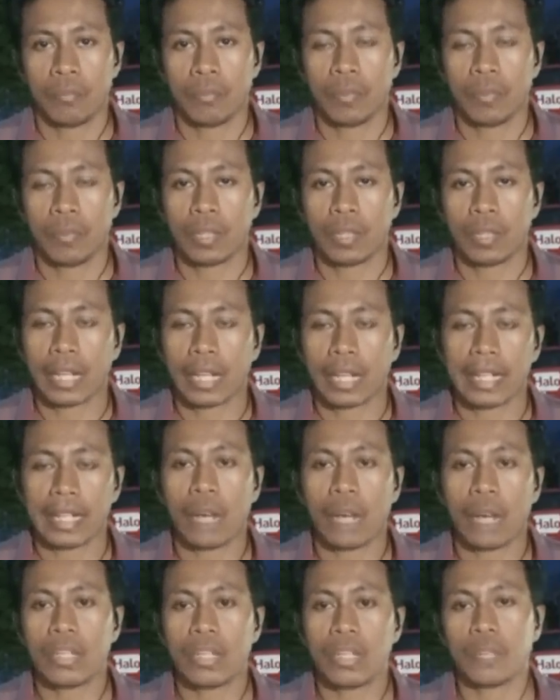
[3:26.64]

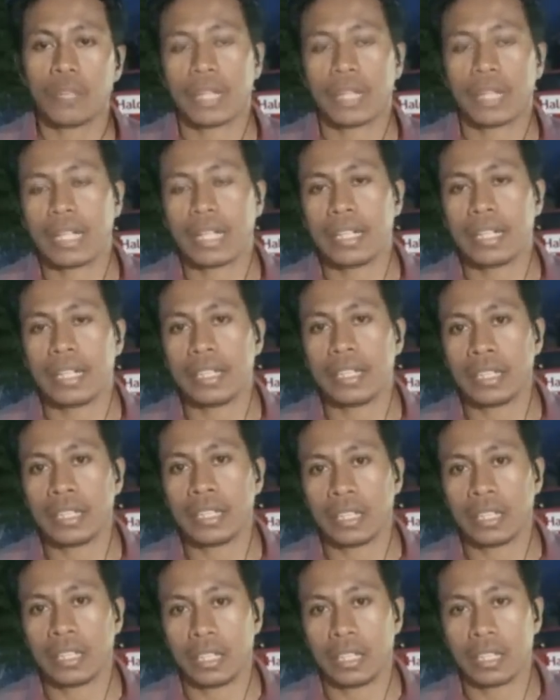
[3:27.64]
karyawan yang berada di
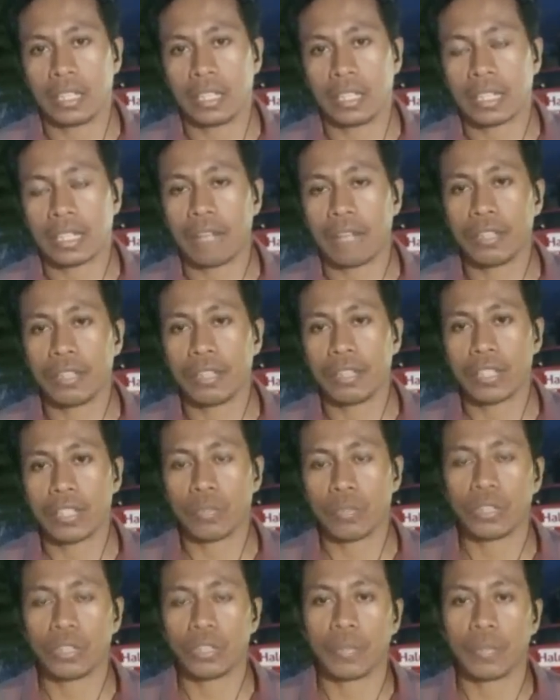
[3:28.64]
uh, kafe tersebut
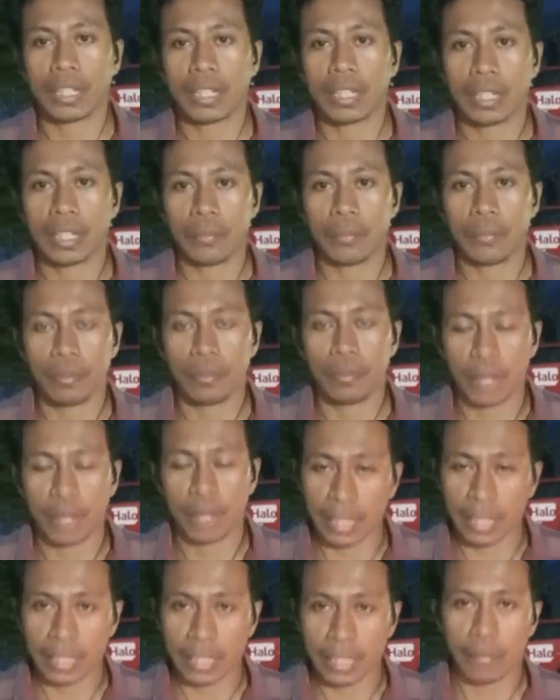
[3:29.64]

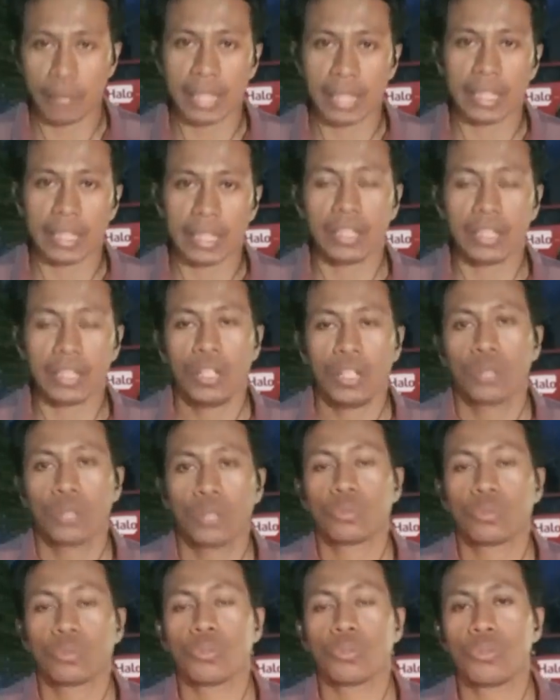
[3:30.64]
mengakibatkan
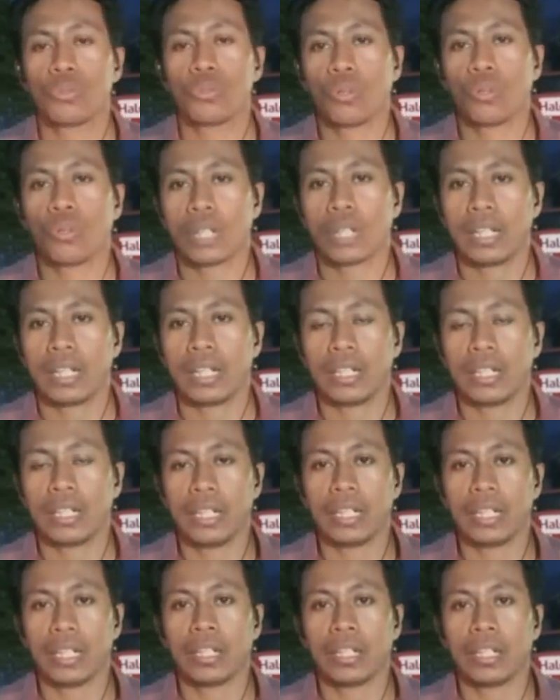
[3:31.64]
tujuh orang
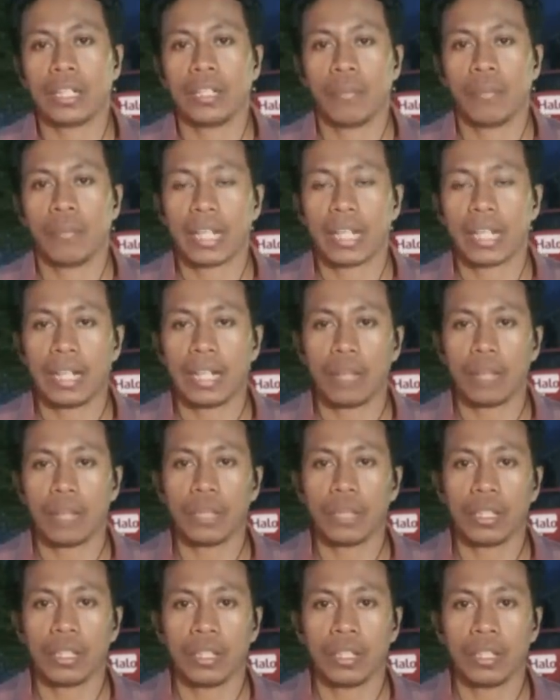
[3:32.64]
uh,
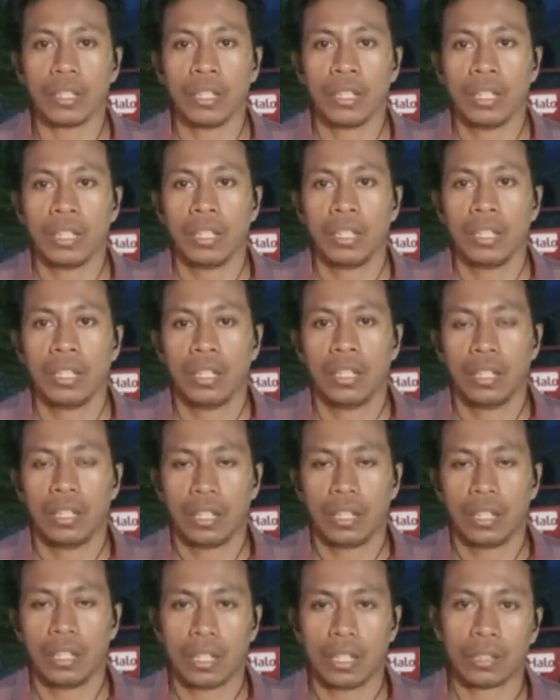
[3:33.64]
mengalami
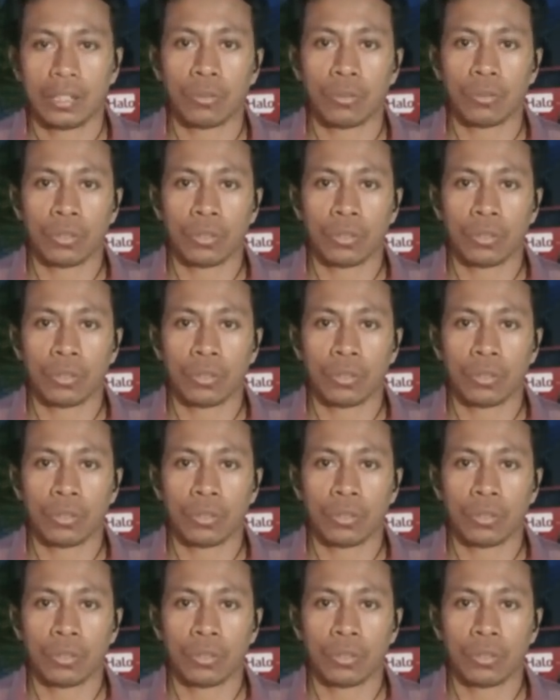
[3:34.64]
atau